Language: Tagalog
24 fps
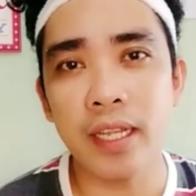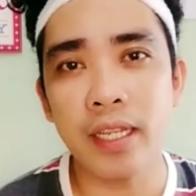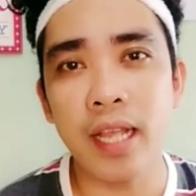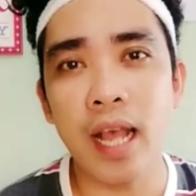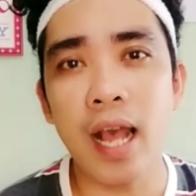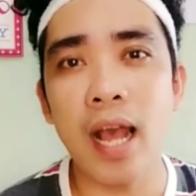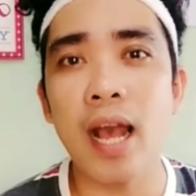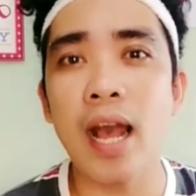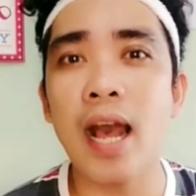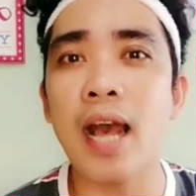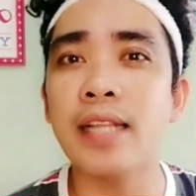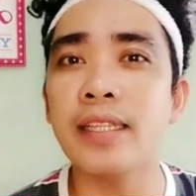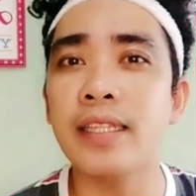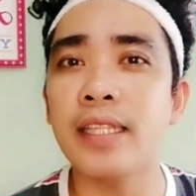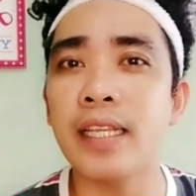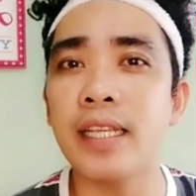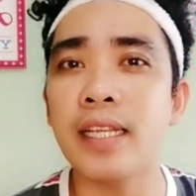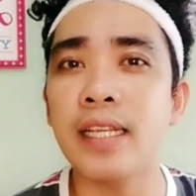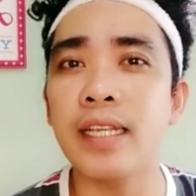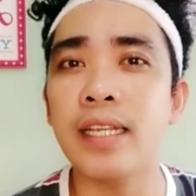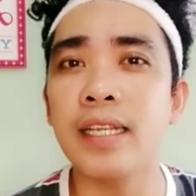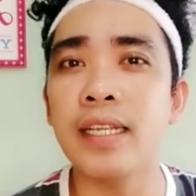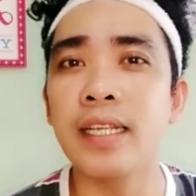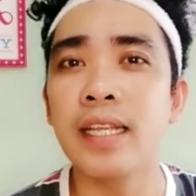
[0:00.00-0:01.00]
Ang uh, ating
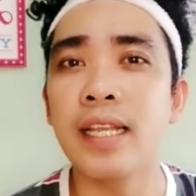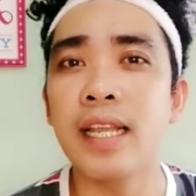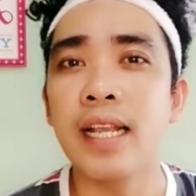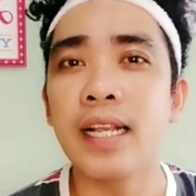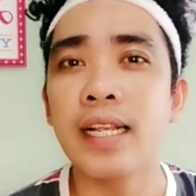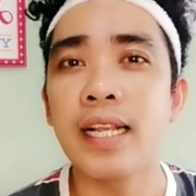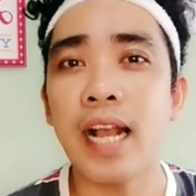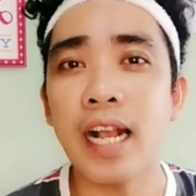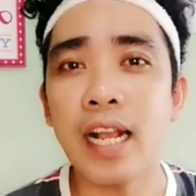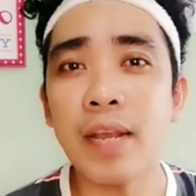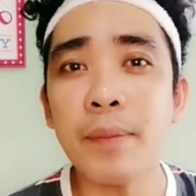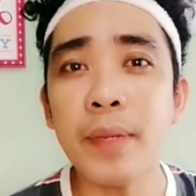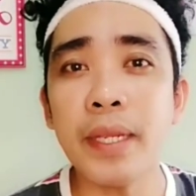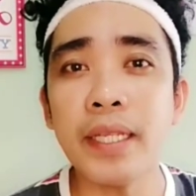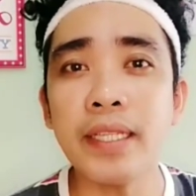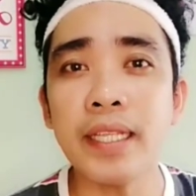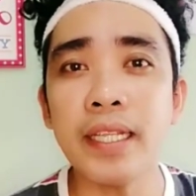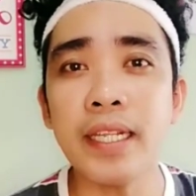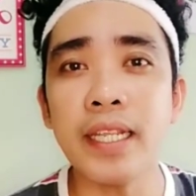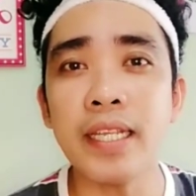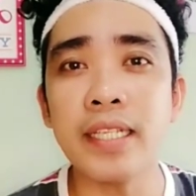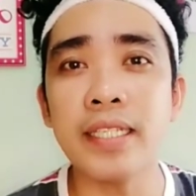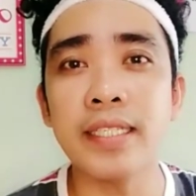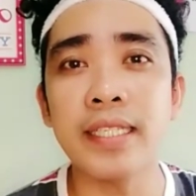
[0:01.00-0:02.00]

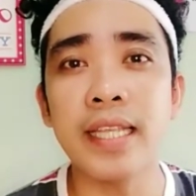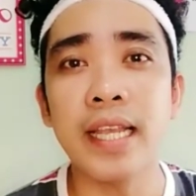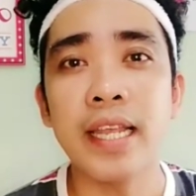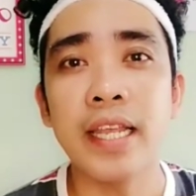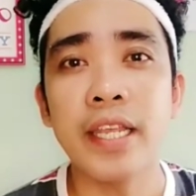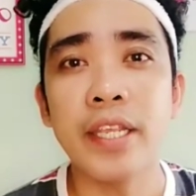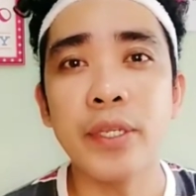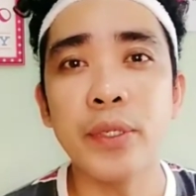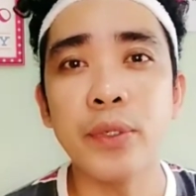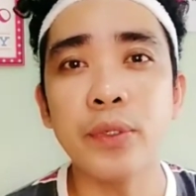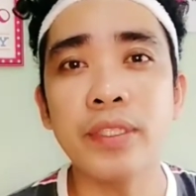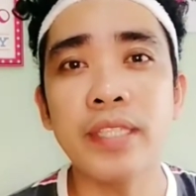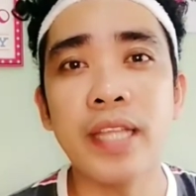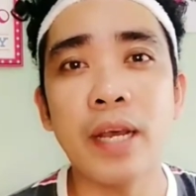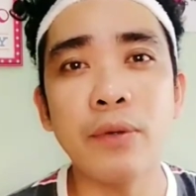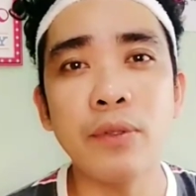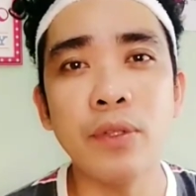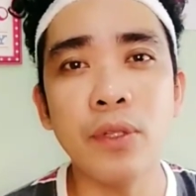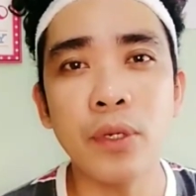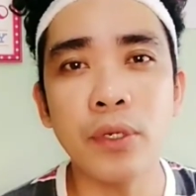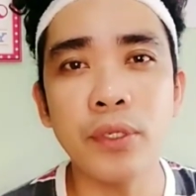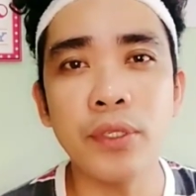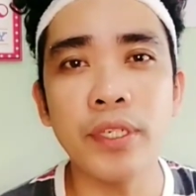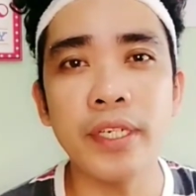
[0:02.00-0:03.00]
gagamitin is yung
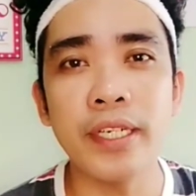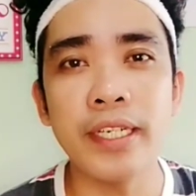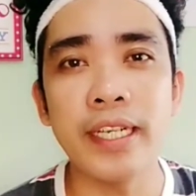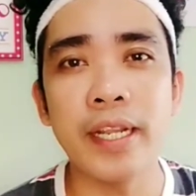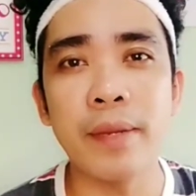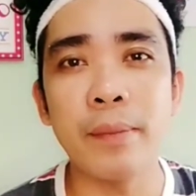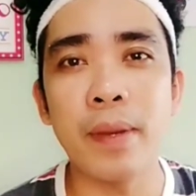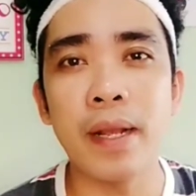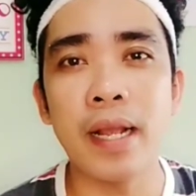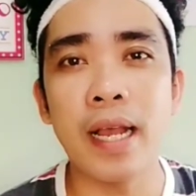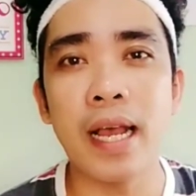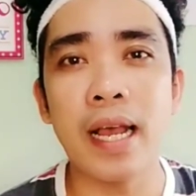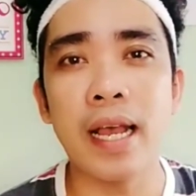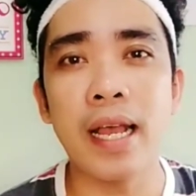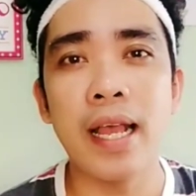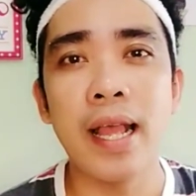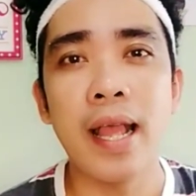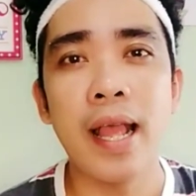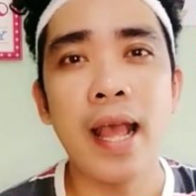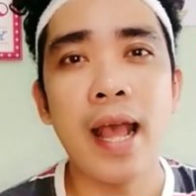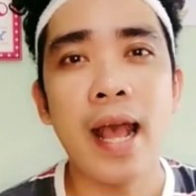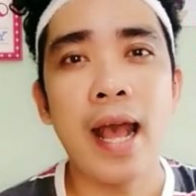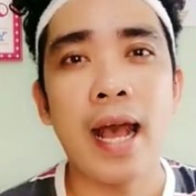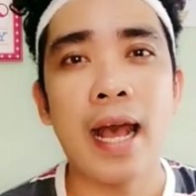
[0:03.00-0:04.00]
downloader ng mga
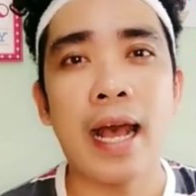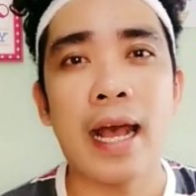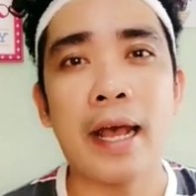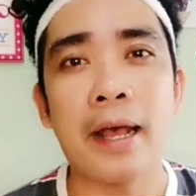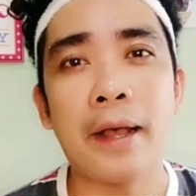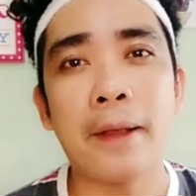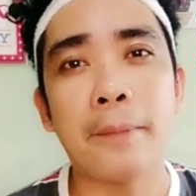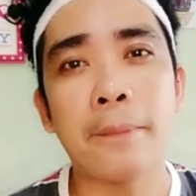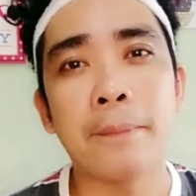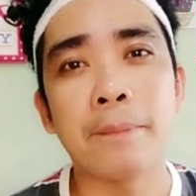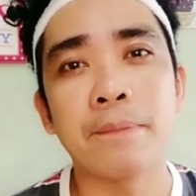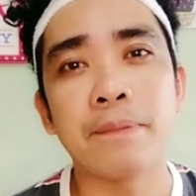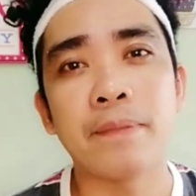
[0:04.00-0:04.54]
um, ah,